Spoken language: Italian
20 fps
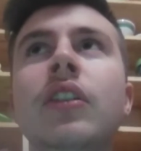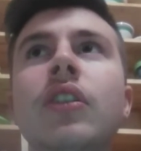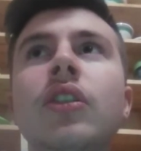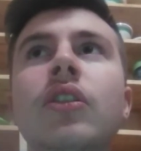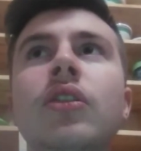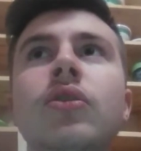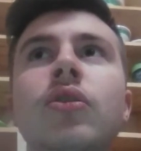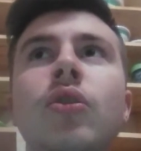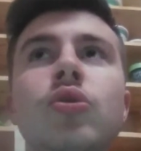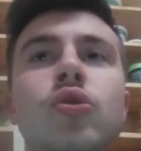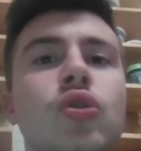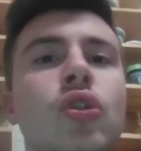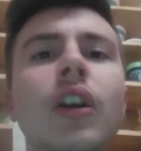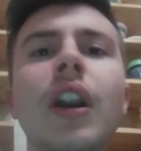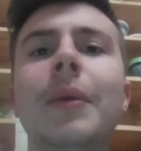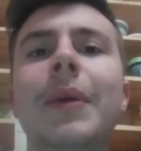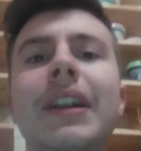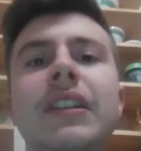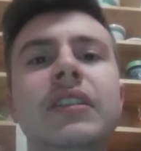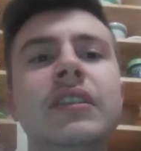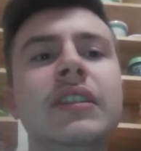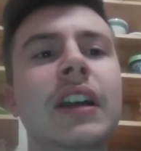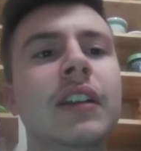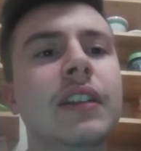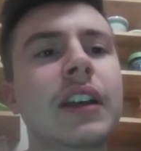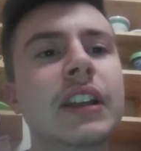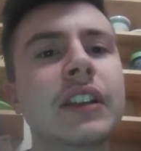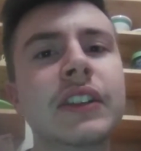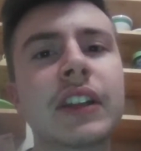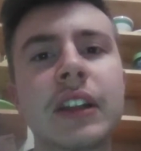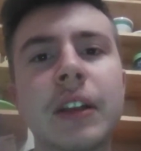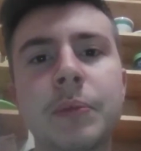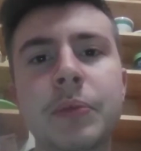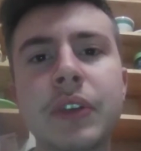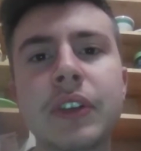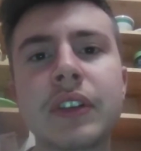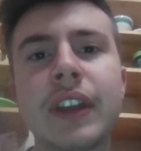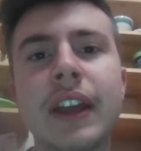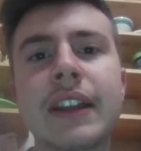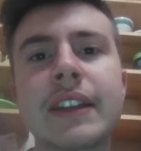non solo la partita è diventata più
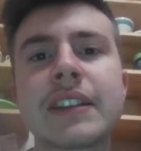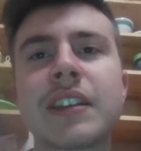intensa,